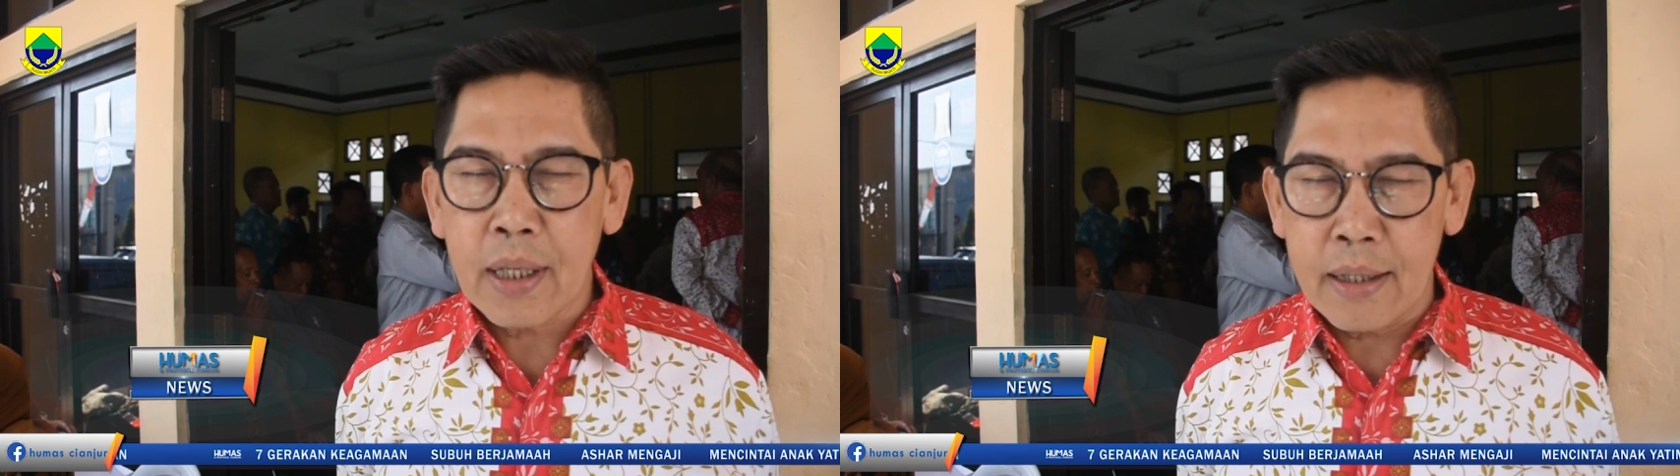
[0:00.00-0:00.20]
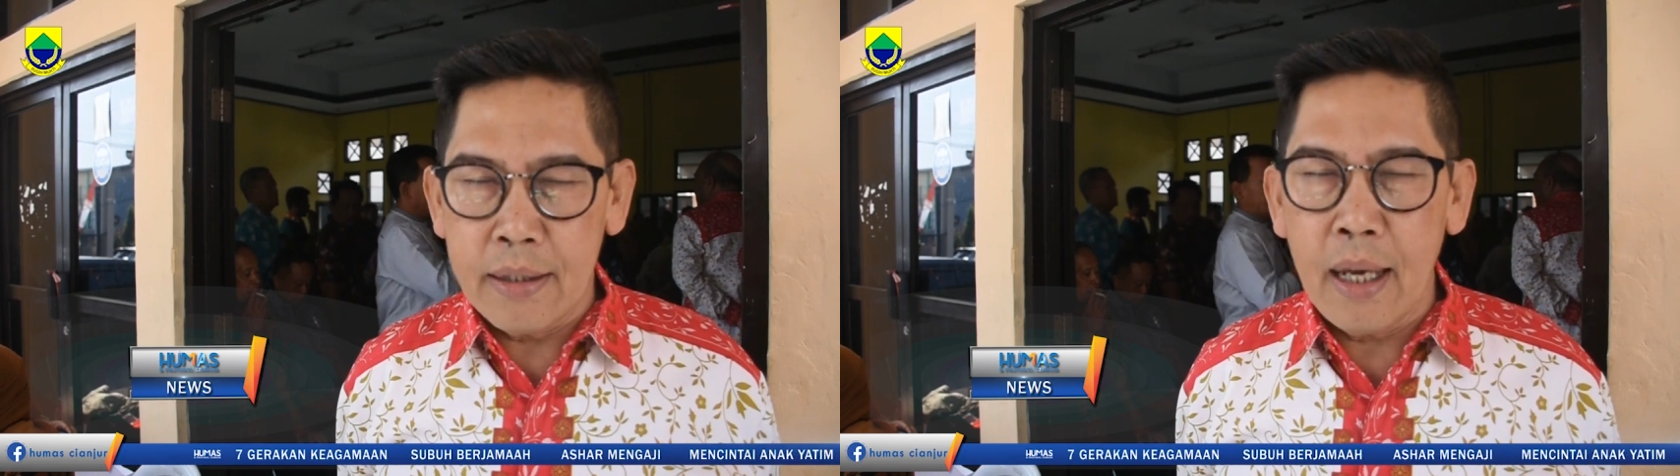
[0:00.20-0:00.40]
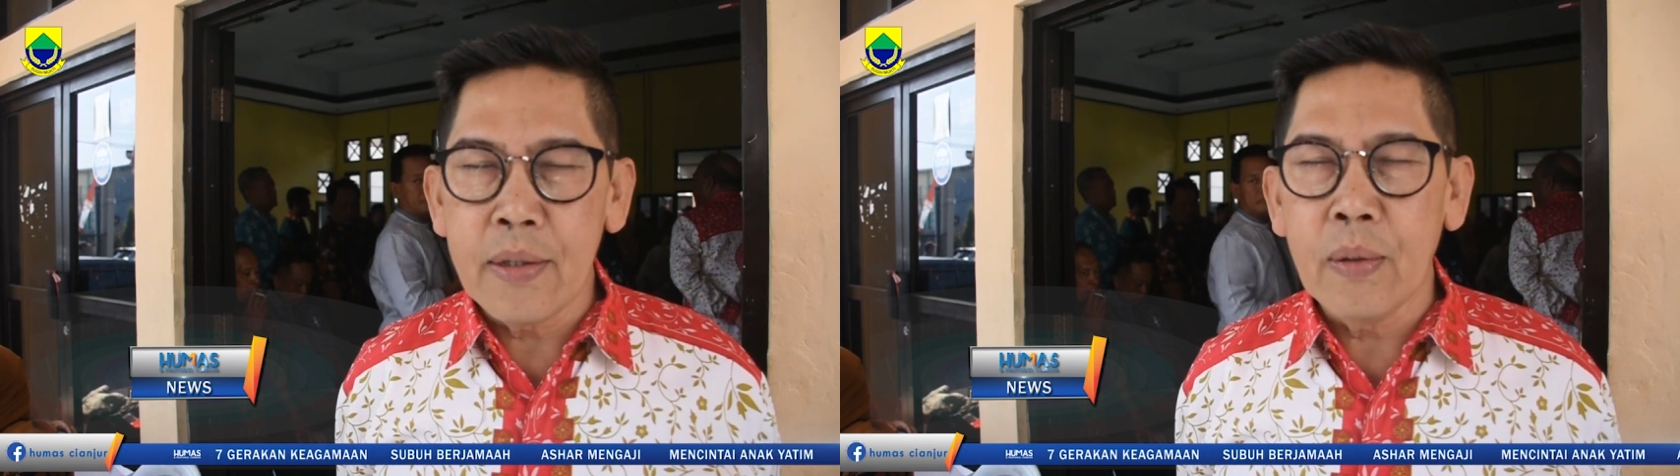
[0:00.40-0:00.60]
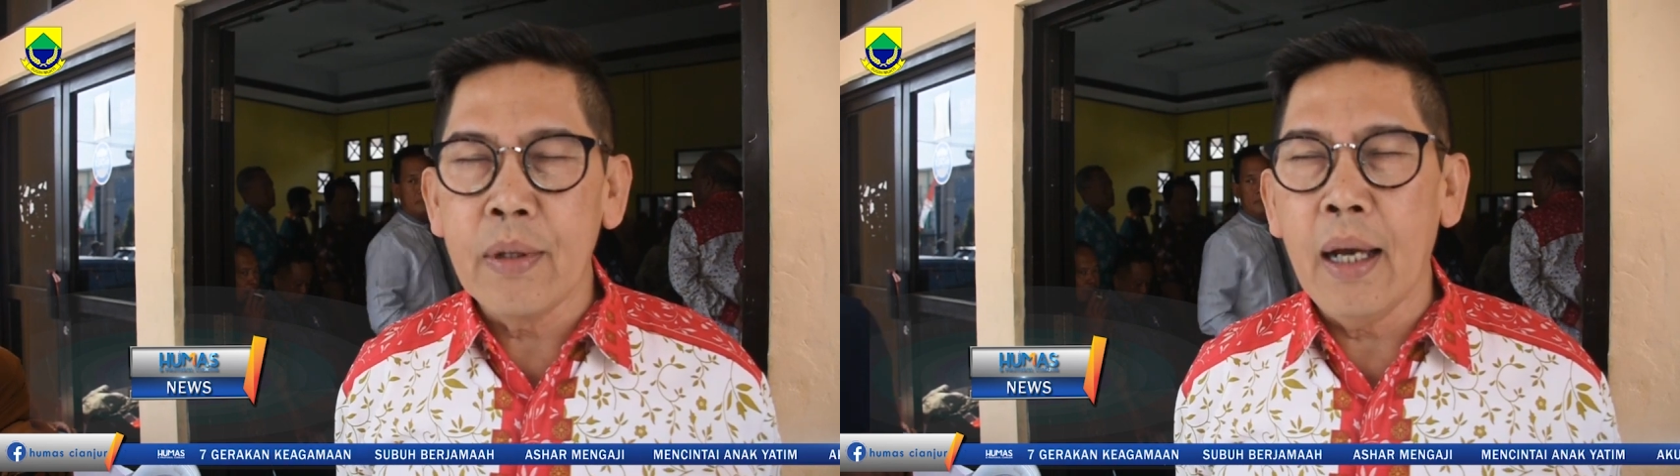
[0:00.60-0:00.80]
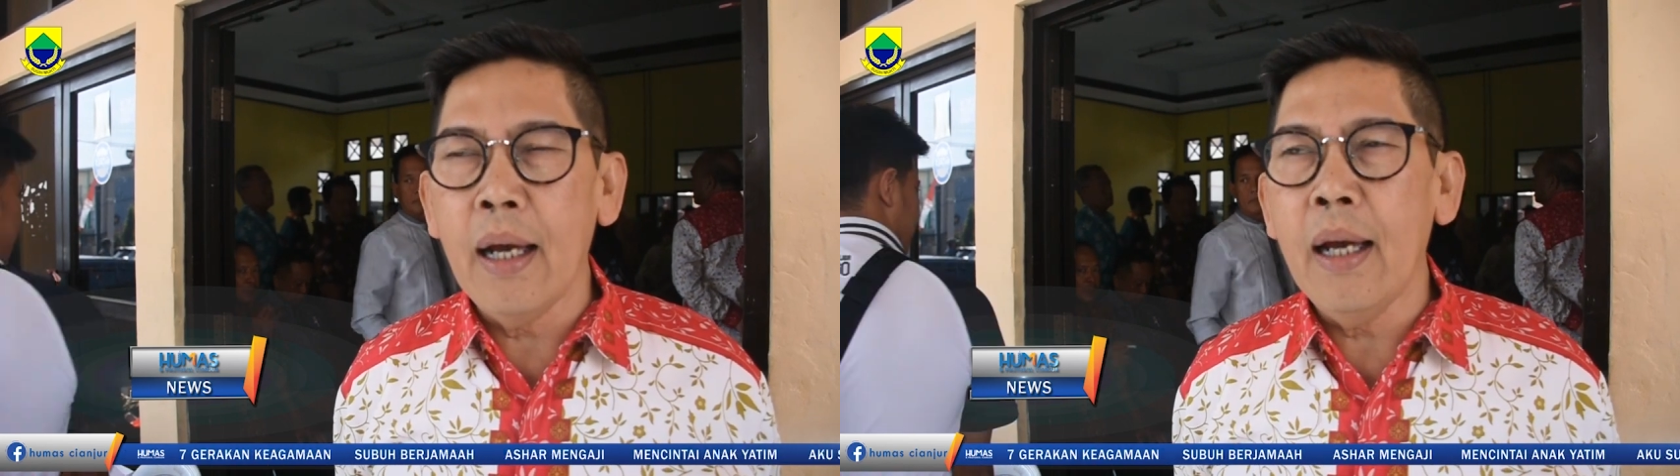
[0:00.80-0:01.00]
kerja
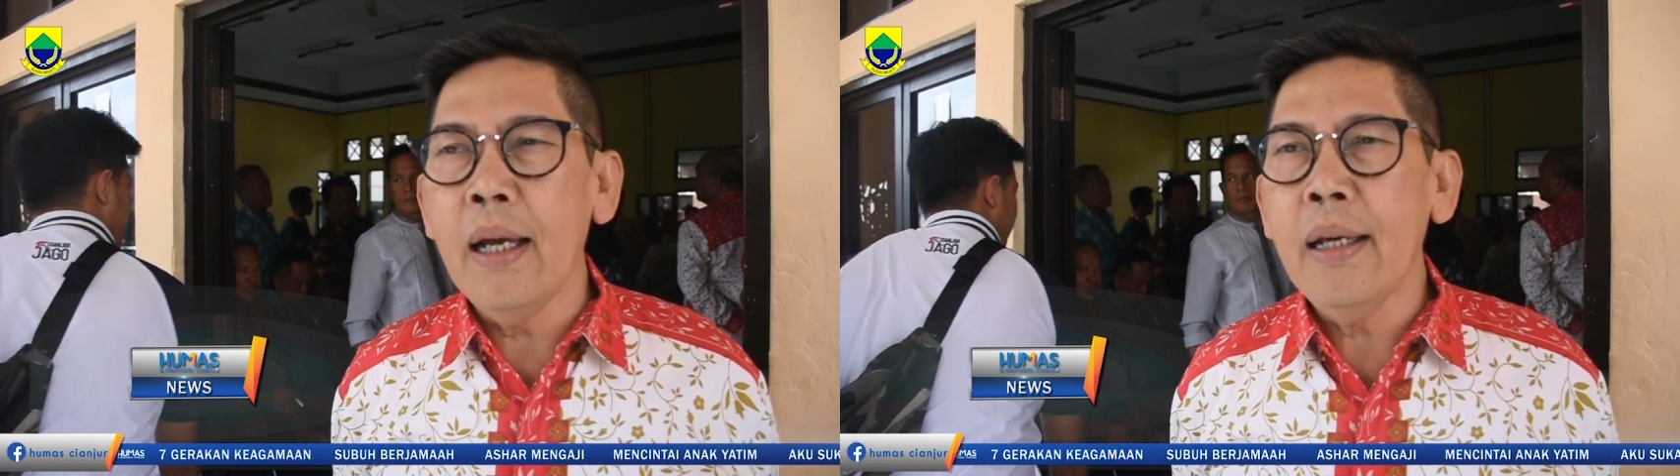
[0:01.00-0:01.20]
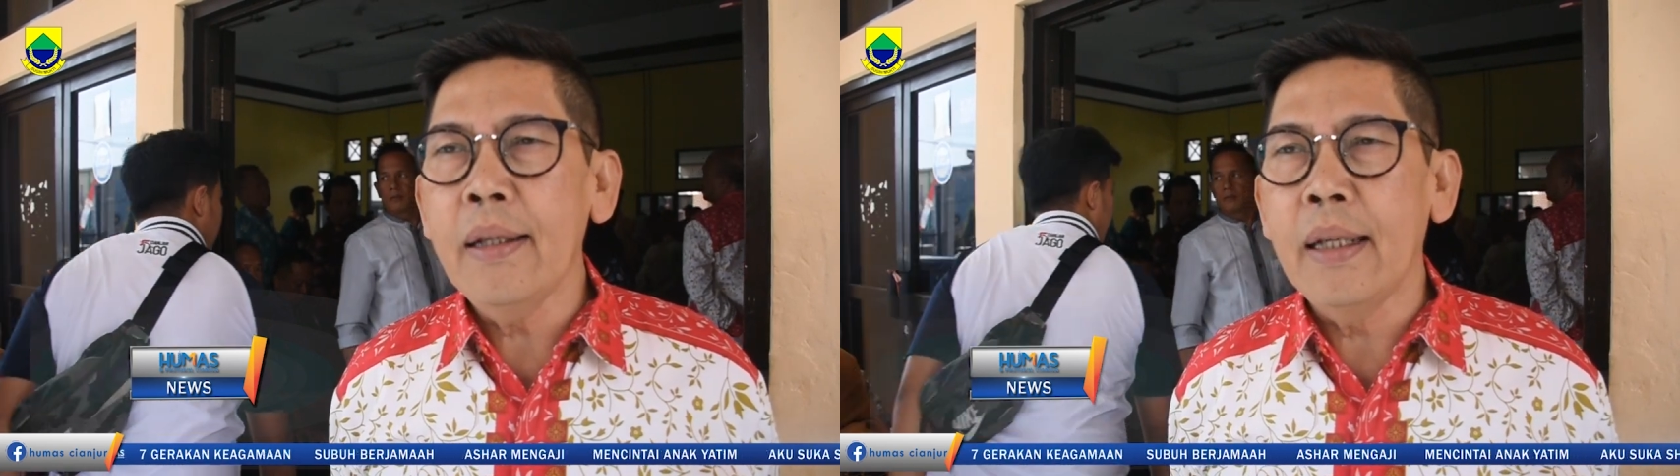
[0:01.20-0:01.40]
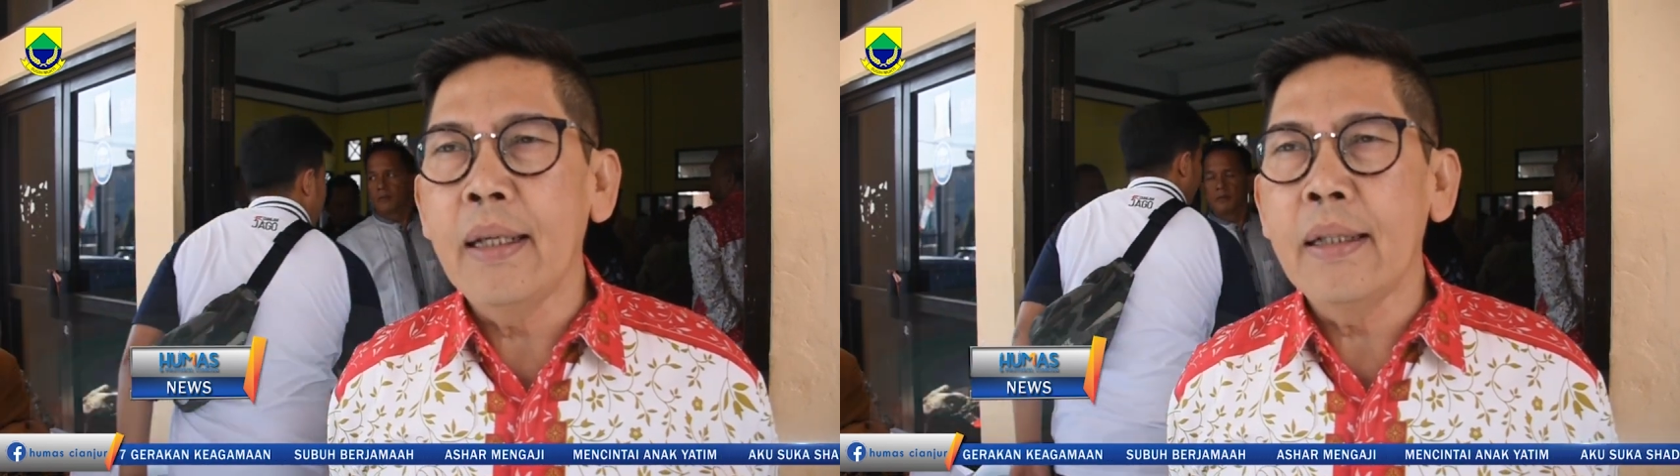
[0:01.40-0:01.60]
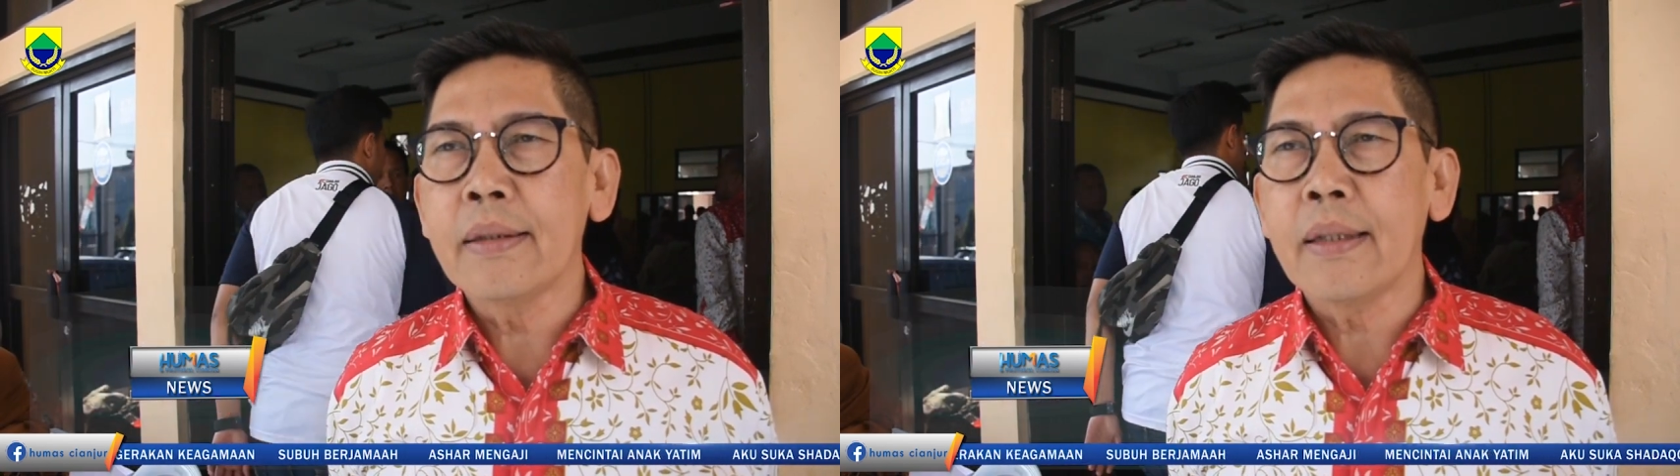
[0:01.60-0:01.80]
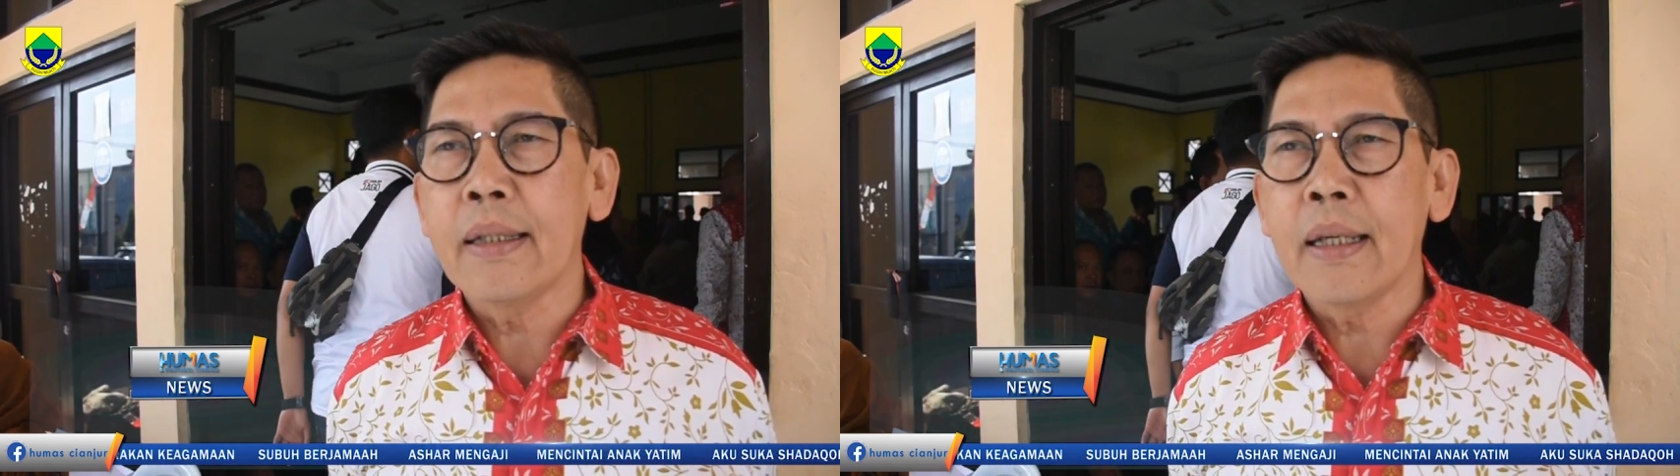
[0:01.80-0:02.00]
juga
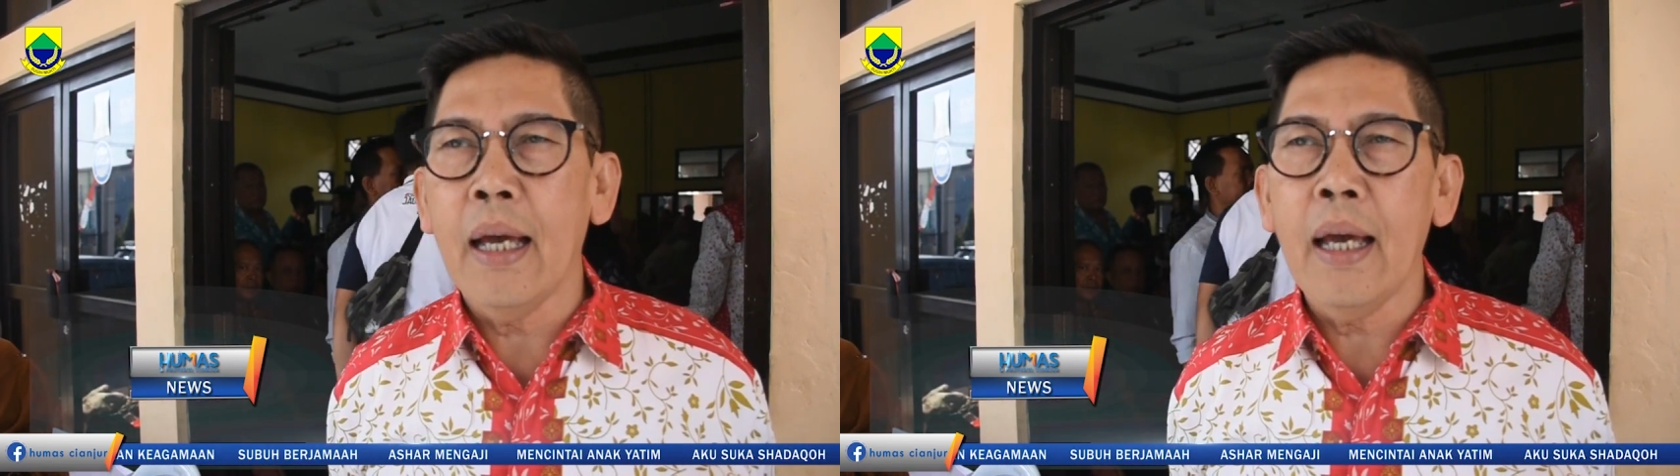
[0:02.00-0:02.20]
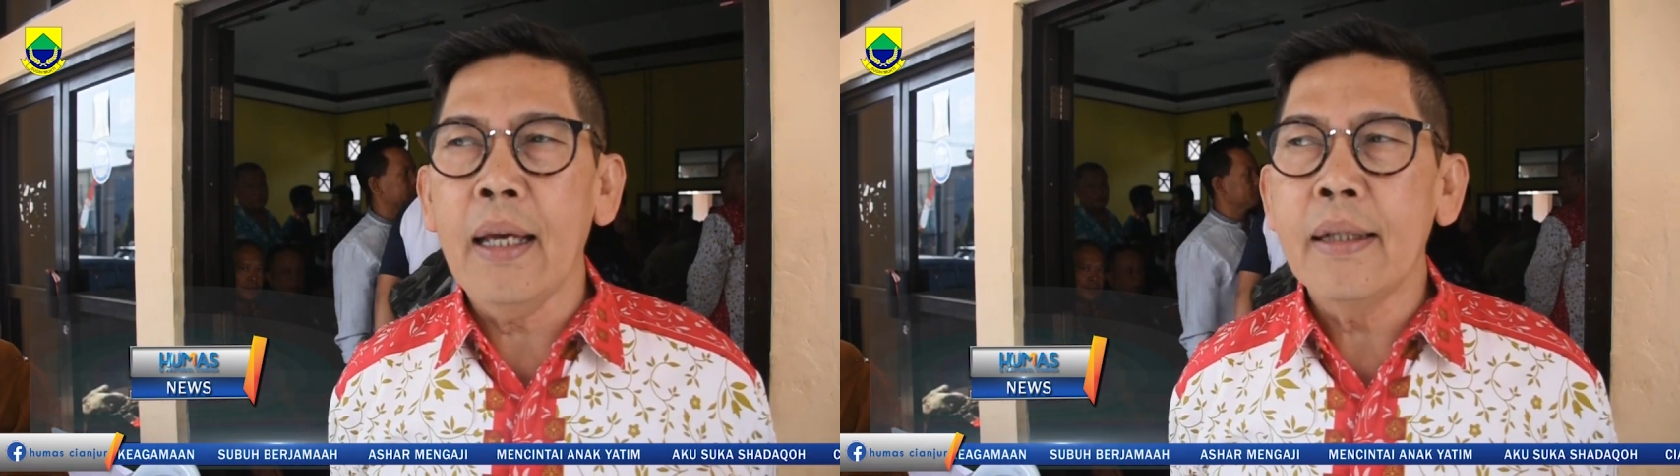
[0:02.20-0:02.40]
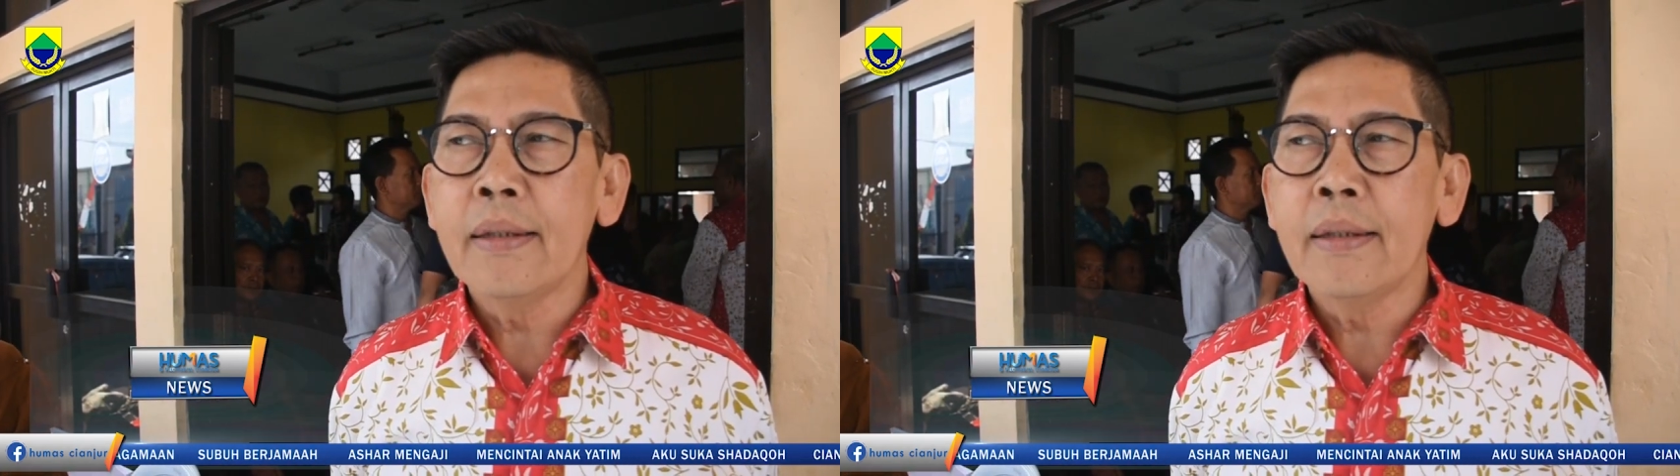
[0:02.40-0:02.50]
sehingga